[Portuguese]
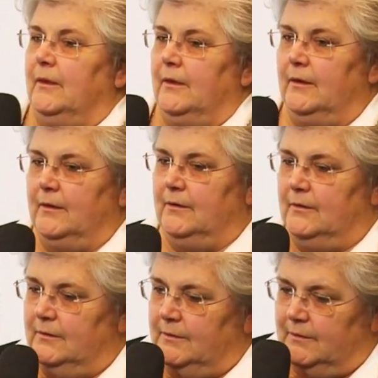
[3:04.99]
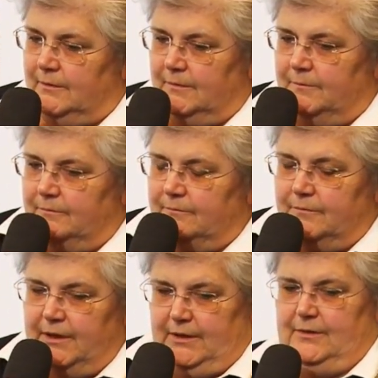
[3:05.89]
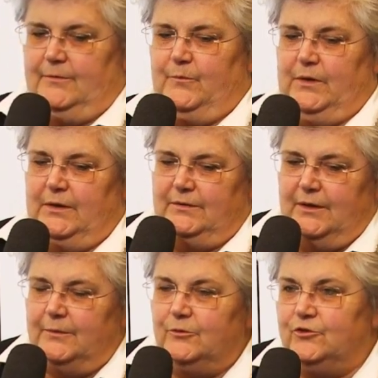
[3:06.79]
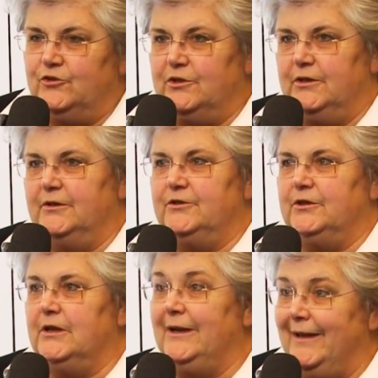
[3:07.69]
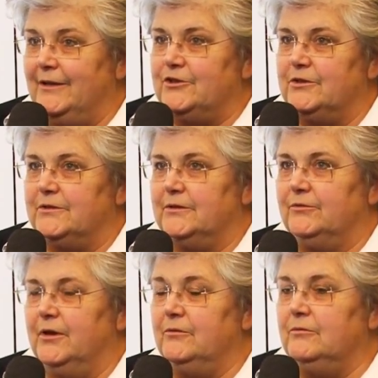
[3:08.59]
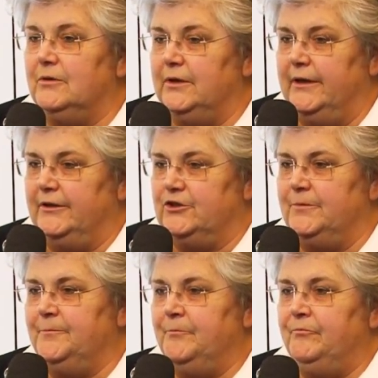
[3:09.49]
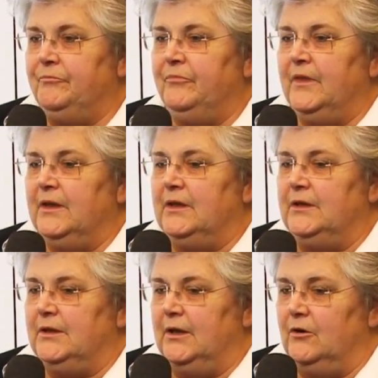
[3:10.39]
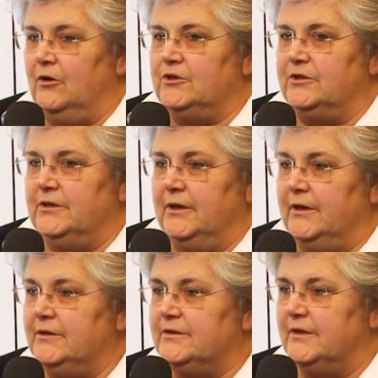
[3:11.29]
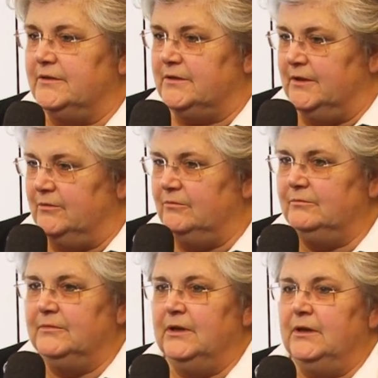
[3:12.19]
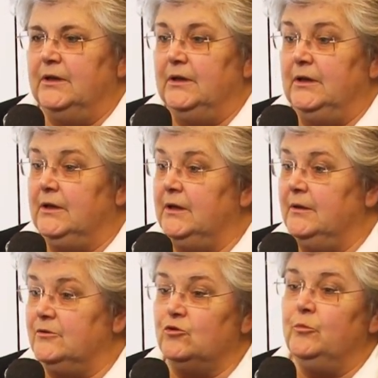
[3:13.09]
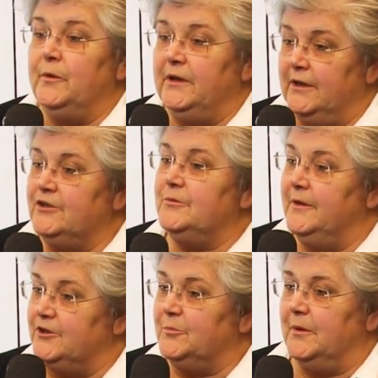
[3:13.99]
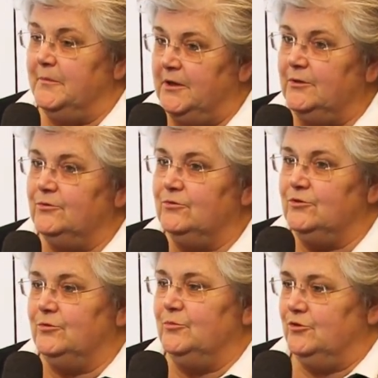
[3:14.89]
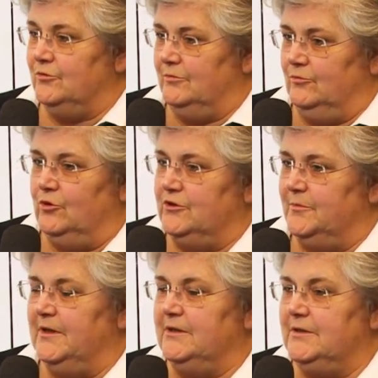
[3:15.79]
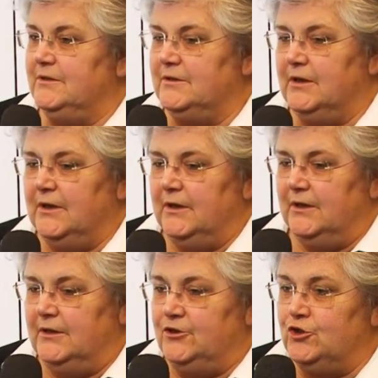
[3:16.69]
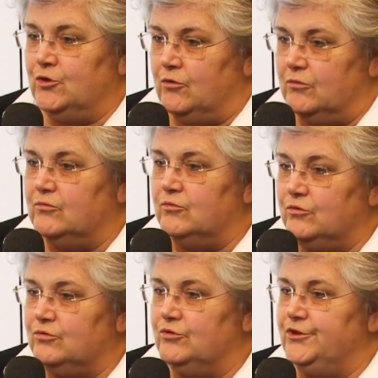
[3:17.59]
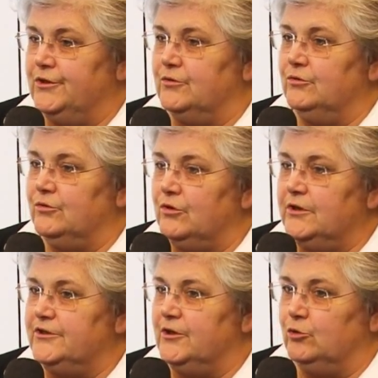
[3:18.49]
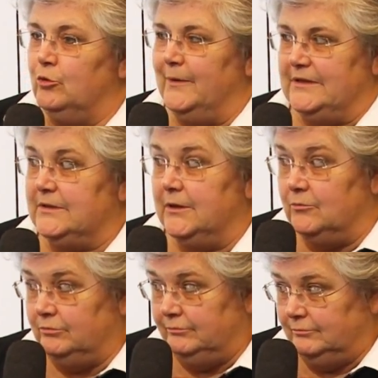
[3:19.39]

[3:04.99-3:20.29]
LED? É, bem, é, em termos de, de clientes, eu tenho um cliente que tem lojas em grande extensão, e que, surpreendentemente para mim, nos últimos dois meses, indicou o uso de controles de automação